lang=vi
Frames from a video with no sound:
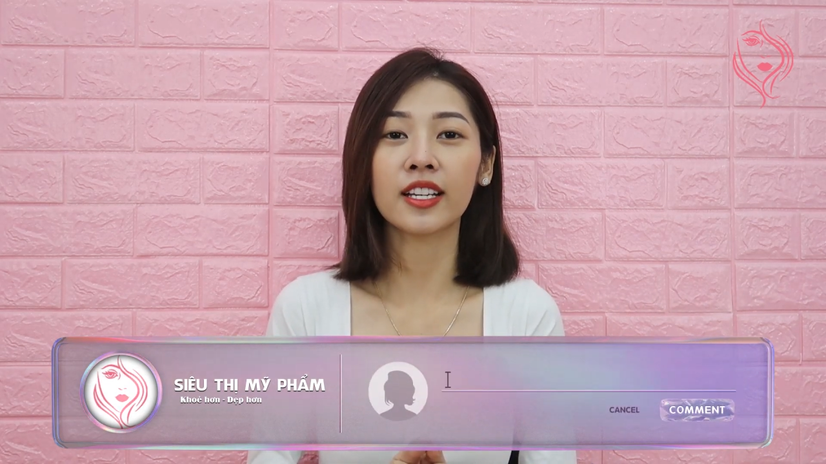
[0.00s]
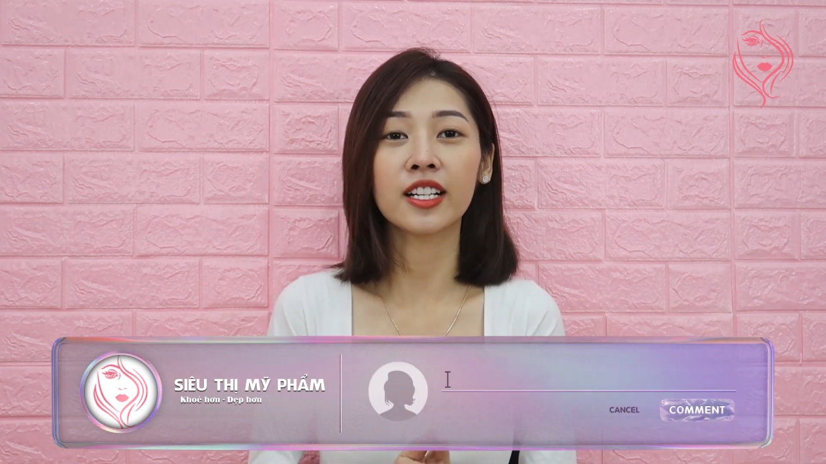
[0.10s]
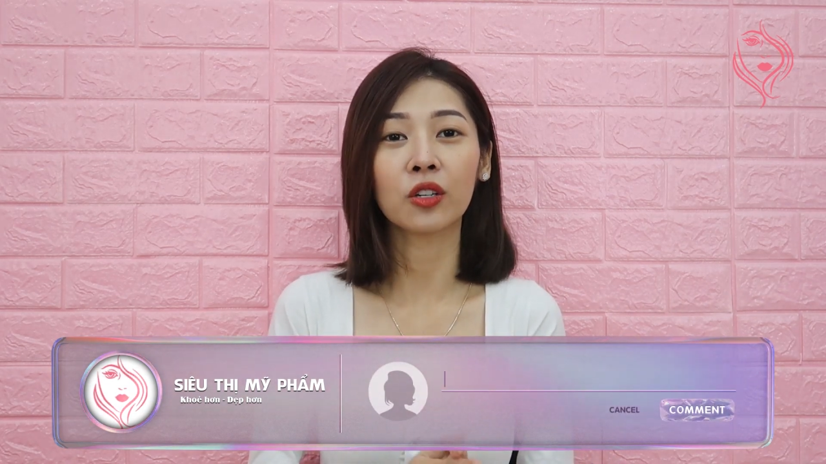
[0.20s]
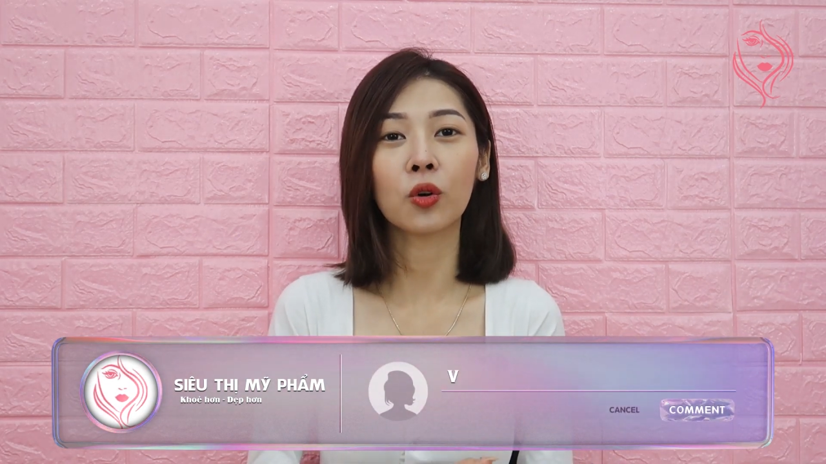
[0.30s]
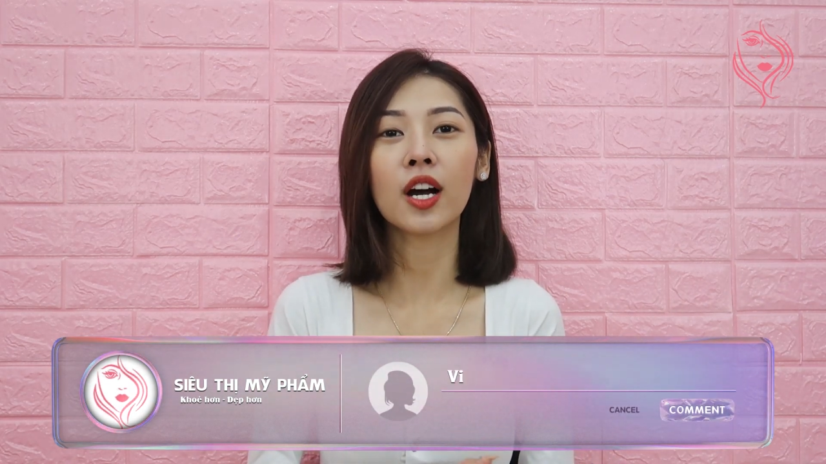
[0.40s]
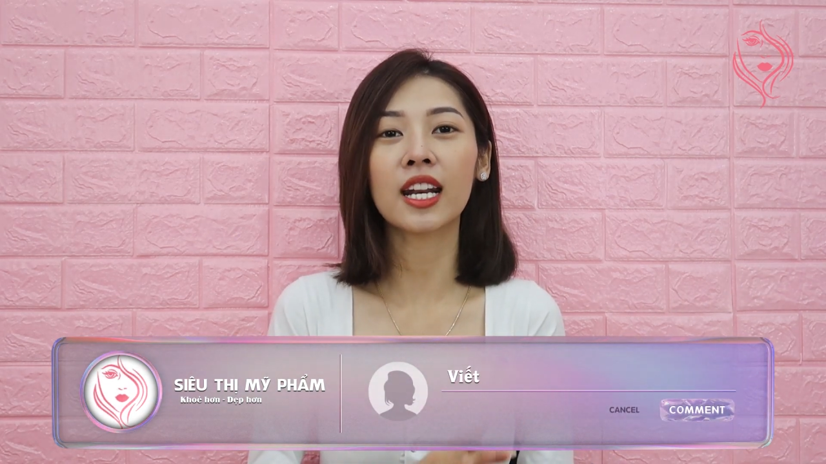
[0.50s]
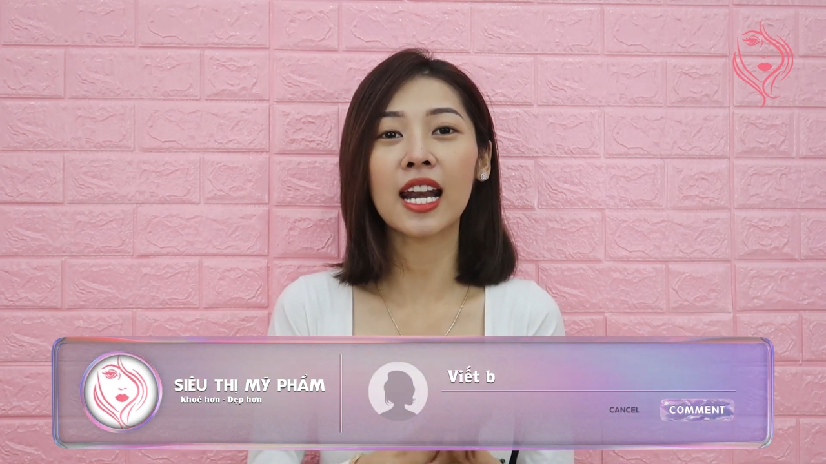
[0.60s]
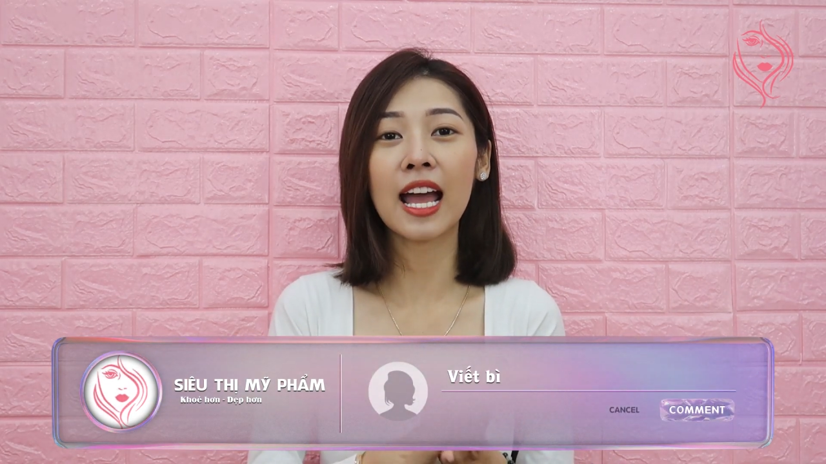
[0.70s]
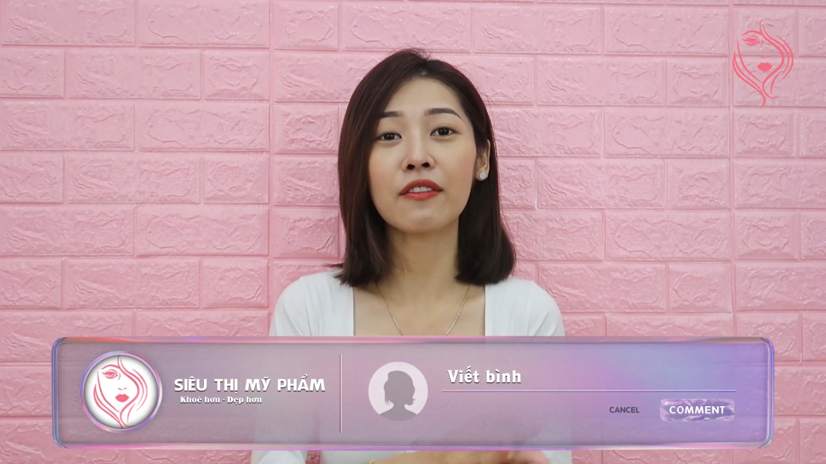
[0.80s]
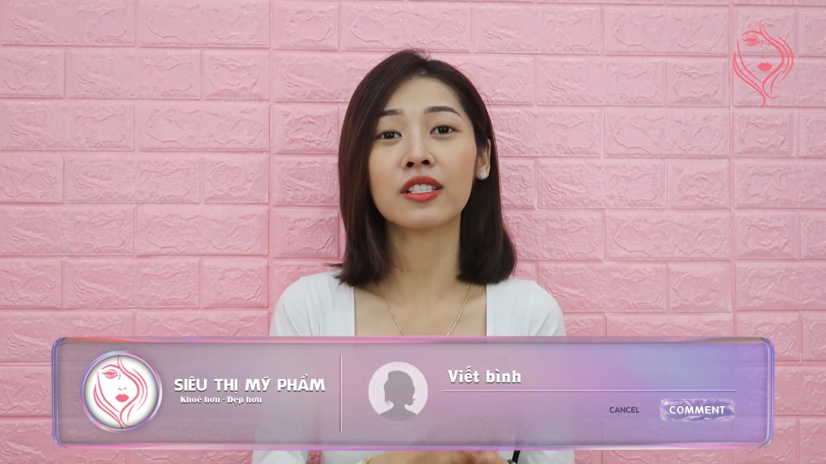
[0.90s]
thì đừng quên
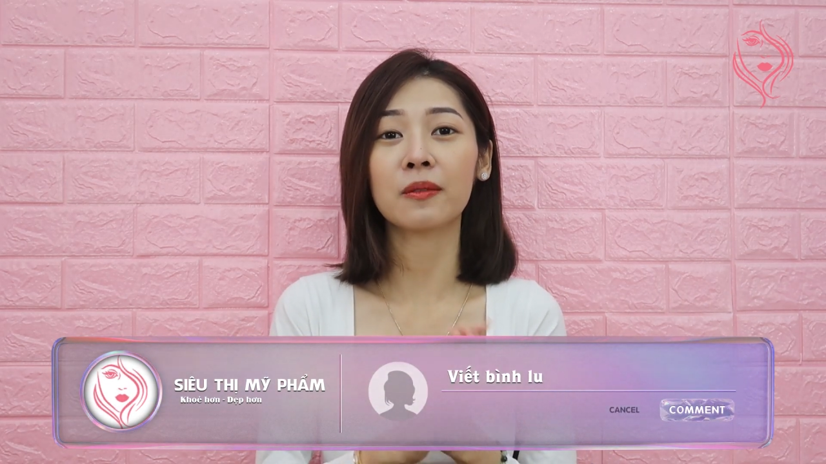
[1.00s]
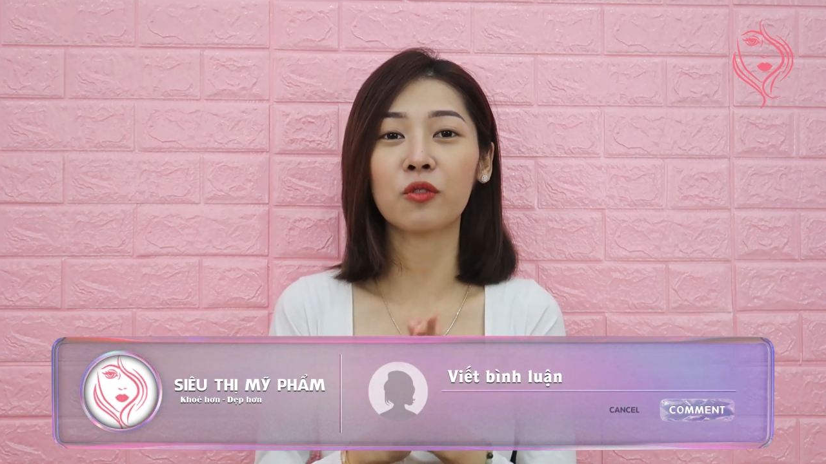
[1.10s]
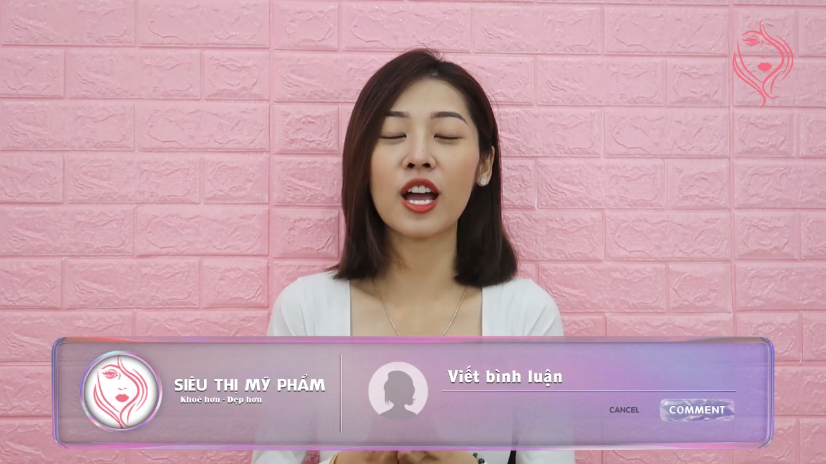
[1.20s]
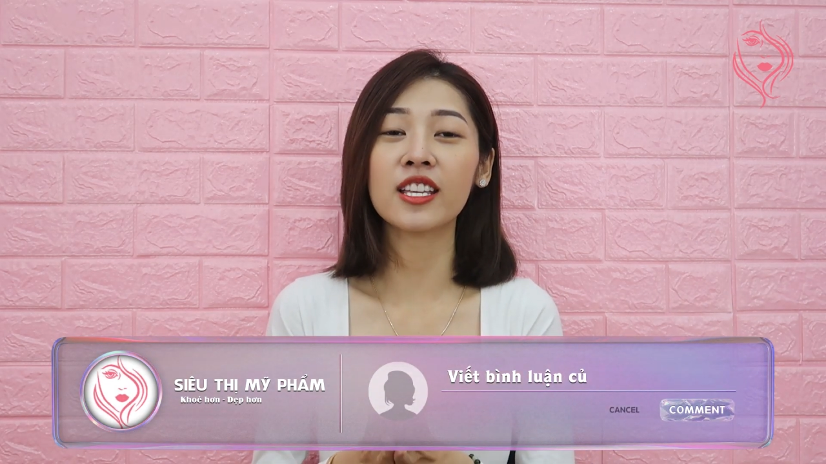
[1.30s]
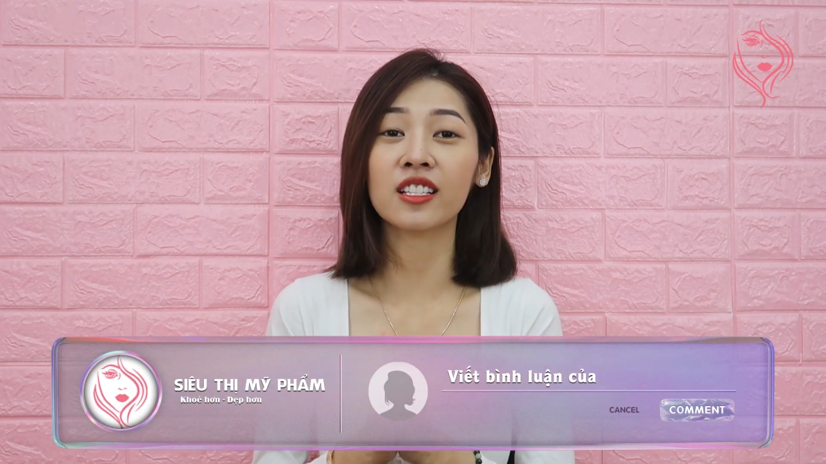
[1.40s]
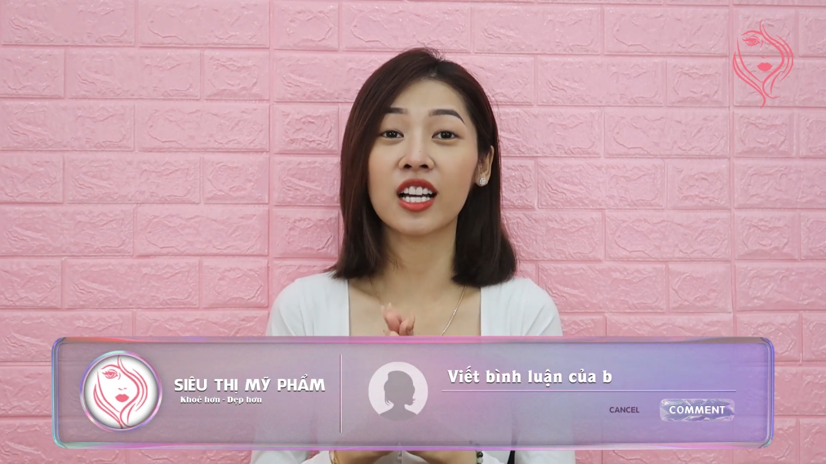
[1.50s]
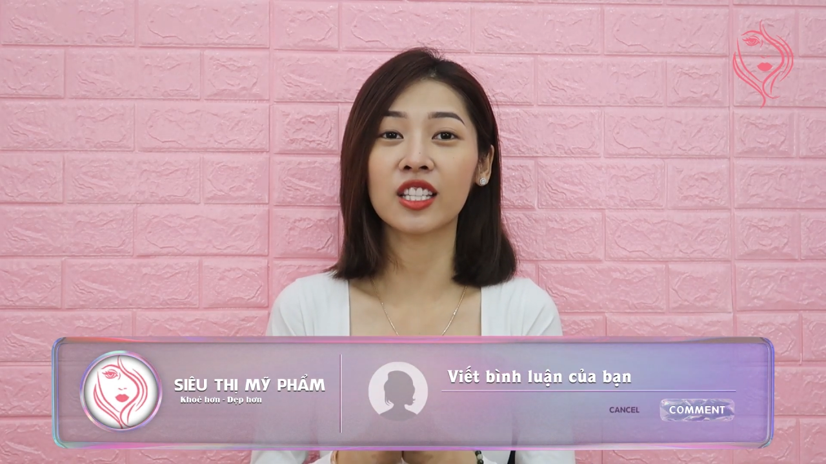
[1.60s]
like và subscribe